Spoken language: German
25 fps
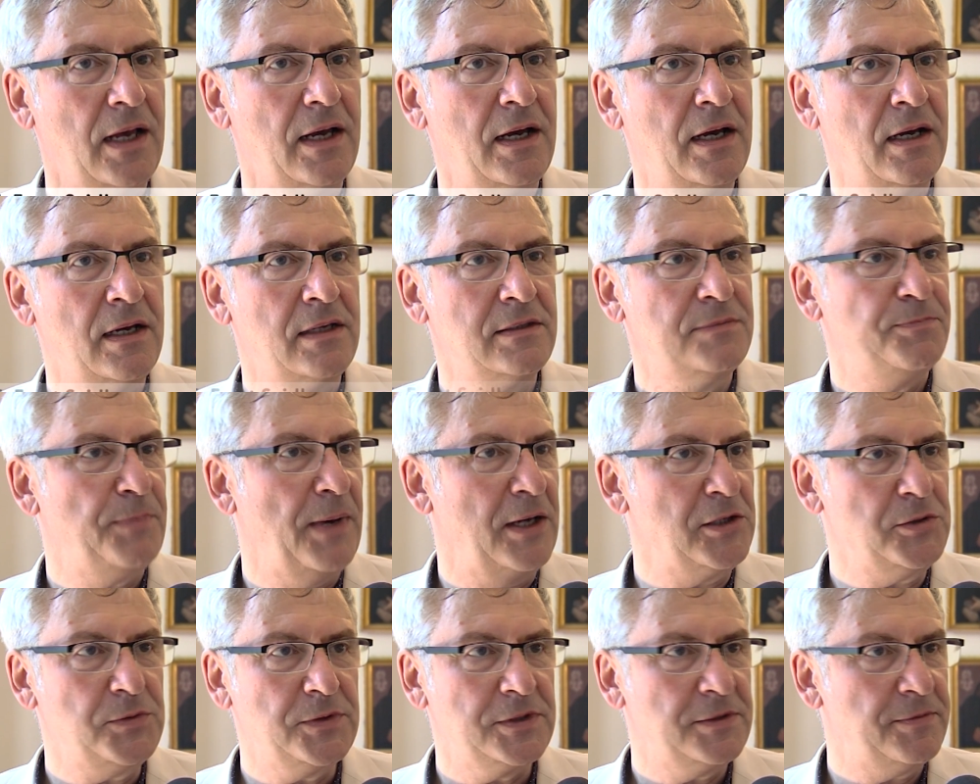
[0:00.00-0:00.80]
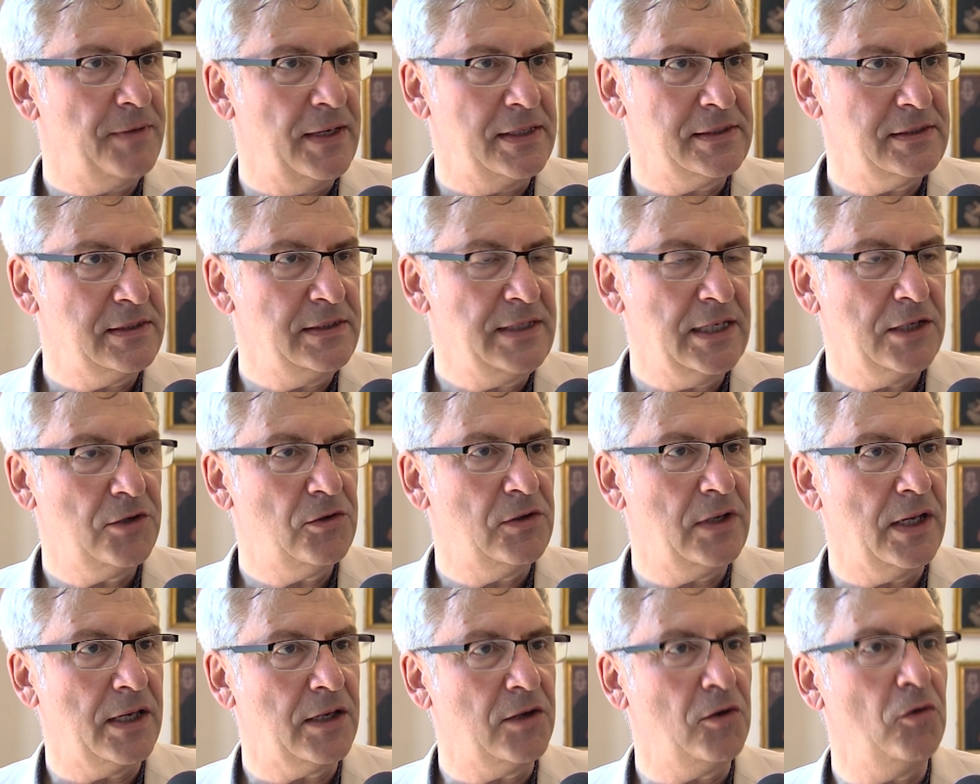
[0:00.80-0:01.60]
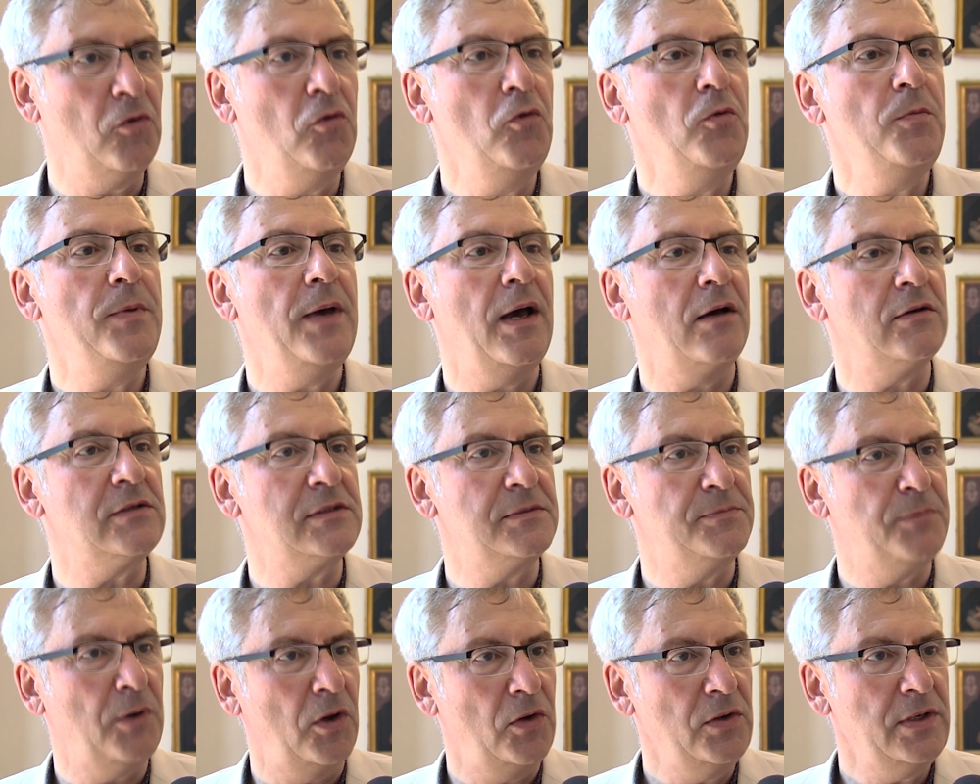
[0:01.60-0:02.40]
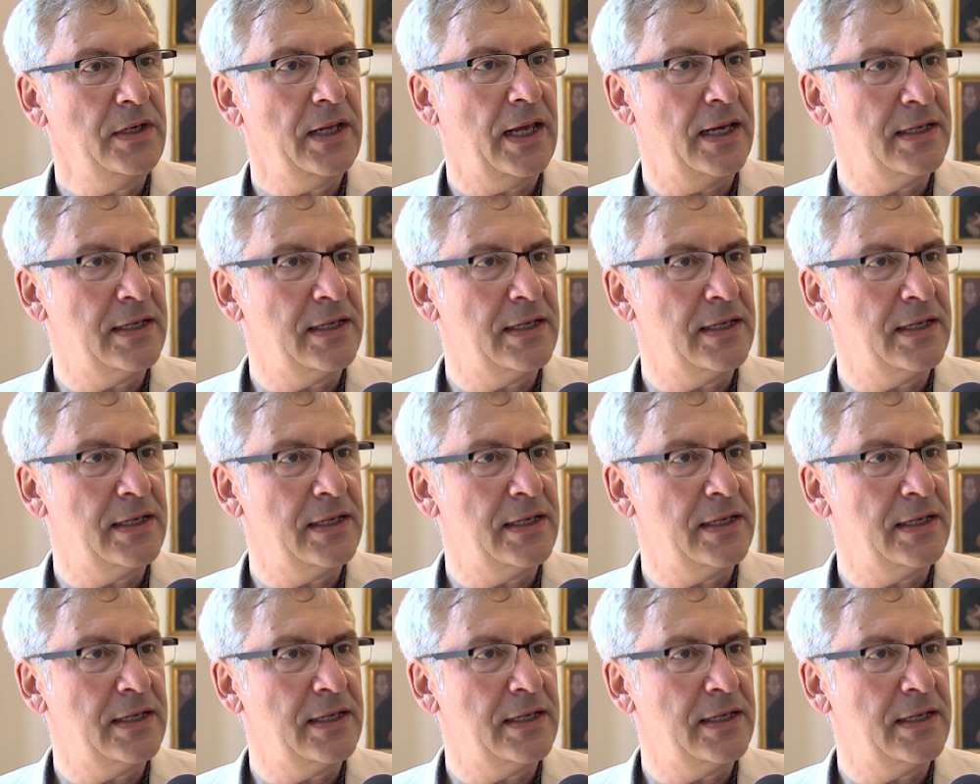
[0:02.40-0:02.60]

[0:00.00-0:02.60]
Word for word: äh, beispielsweise Nikolai Grube aus Bonn,